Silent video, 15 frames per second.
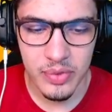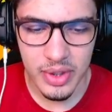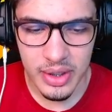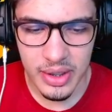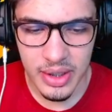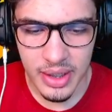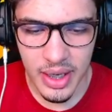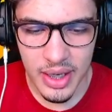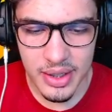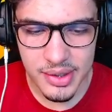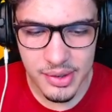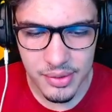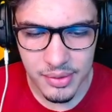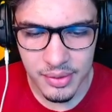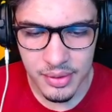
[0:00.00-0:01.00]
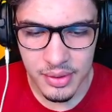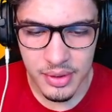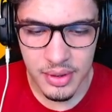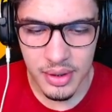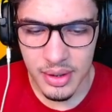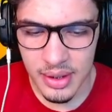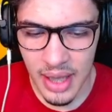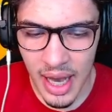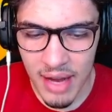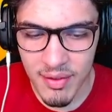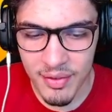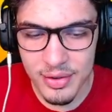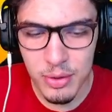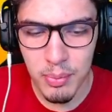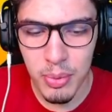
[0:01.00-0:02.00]
O que, que é isso? Tá, e vai
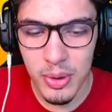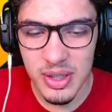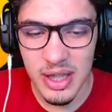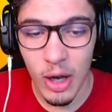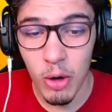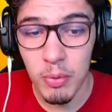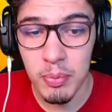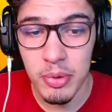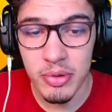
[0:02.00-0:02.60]
fazer um portal pro